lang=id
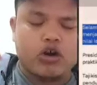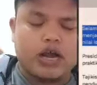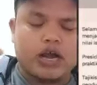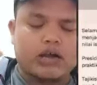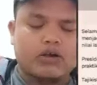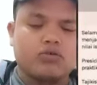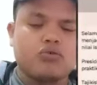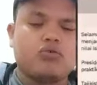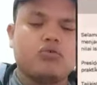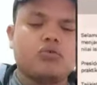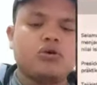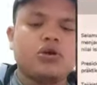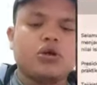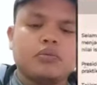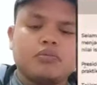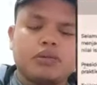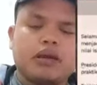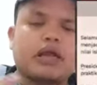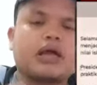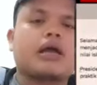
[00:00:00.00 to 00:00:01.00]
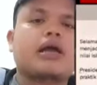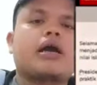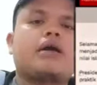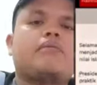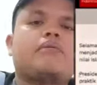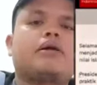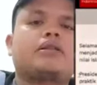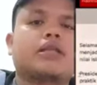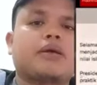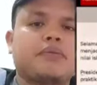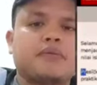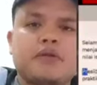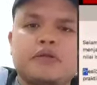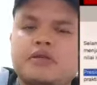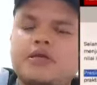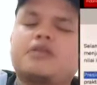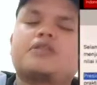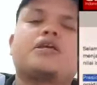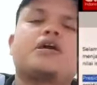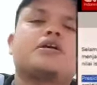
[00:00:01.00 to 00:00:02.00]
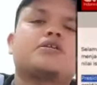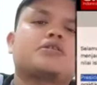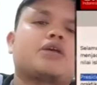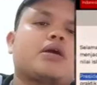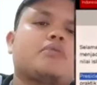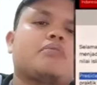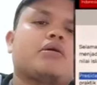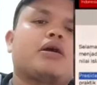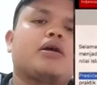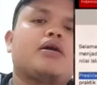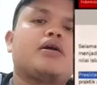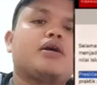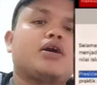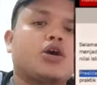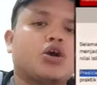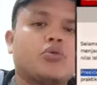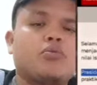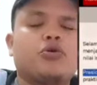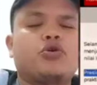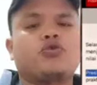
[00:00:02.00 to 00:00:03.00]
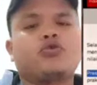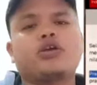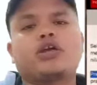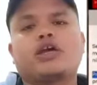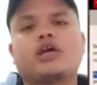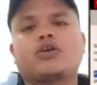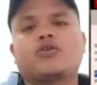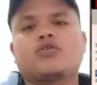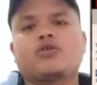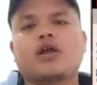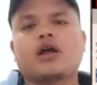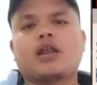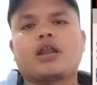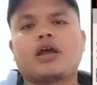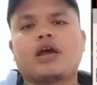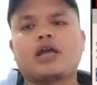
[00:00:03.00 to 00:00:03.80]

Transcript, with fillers: Presiden Rahmon disebut ingin mempromosikan versi Islam monolitik